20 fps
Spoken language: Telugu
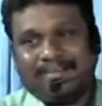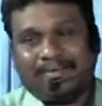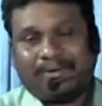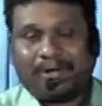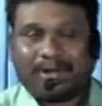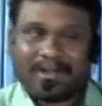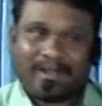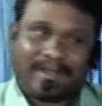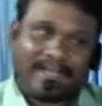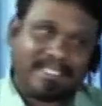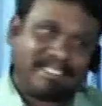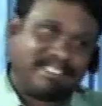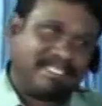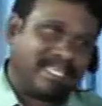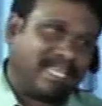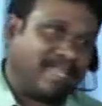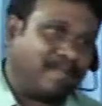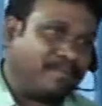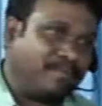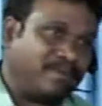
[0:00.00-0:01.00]
ఒకటో
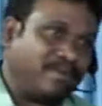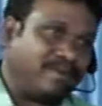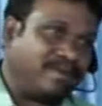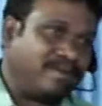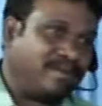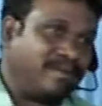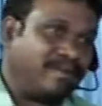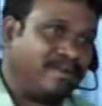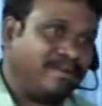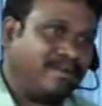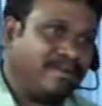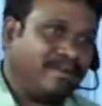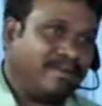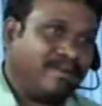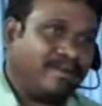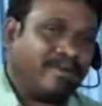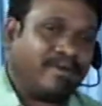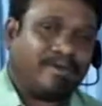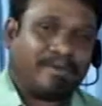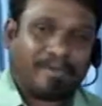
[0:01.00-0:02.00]
అధ్యాయంలో
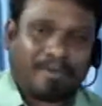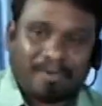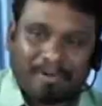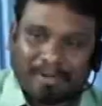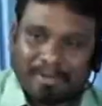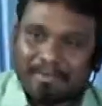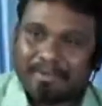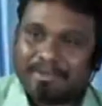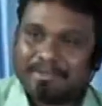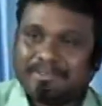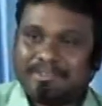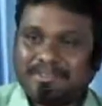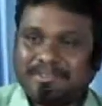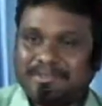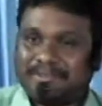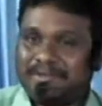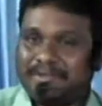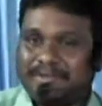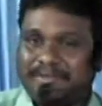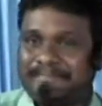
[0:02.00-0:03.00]
రెండో
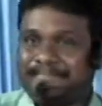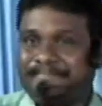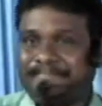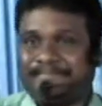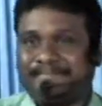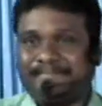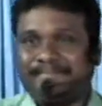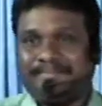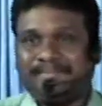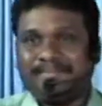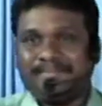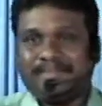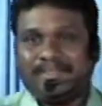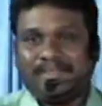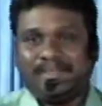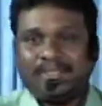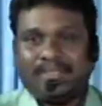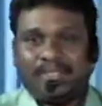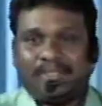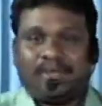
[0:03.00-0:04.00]
వచనంలో
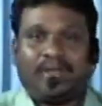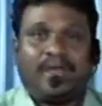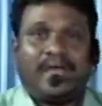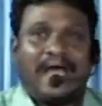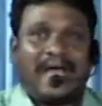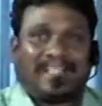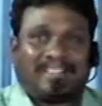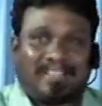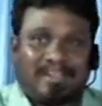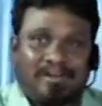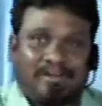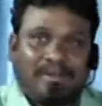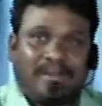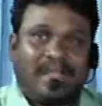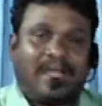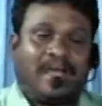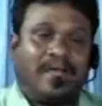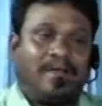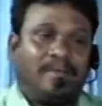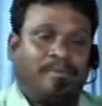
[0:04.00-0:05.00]
ఇగో అతడు
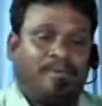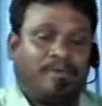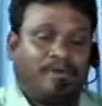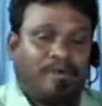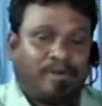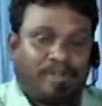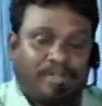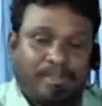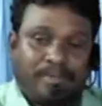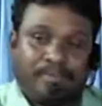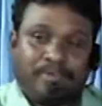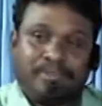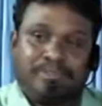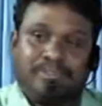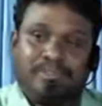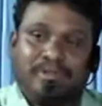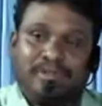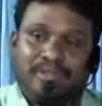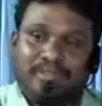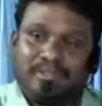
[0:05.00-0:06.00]
నా నోటి
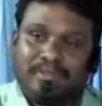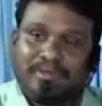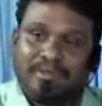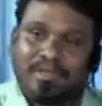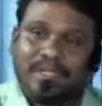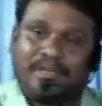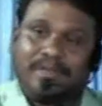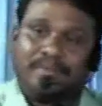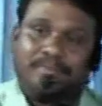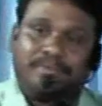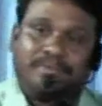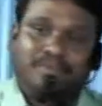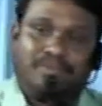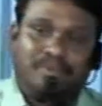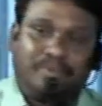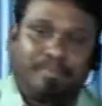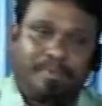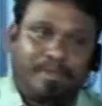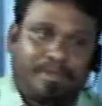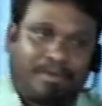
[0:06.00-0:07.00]
ముద్దులతో నన్ను
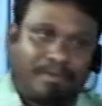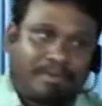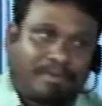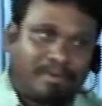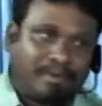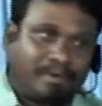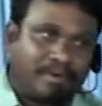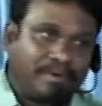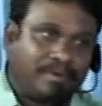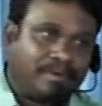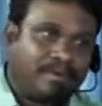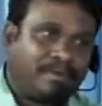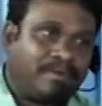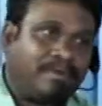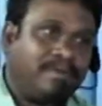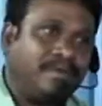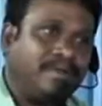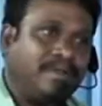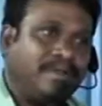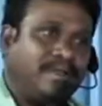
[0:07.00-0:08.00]
ముద్దు పెట్టుకును
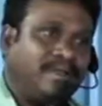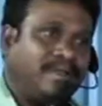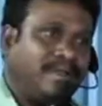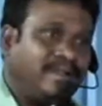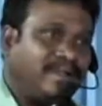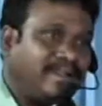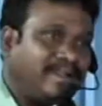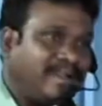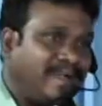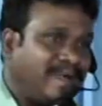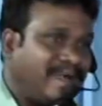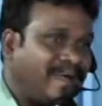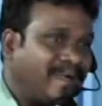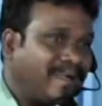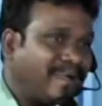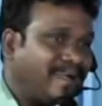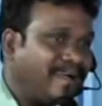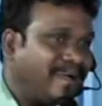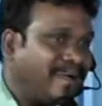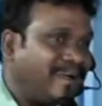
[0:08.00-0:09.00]

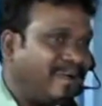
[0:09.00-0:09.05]
కాక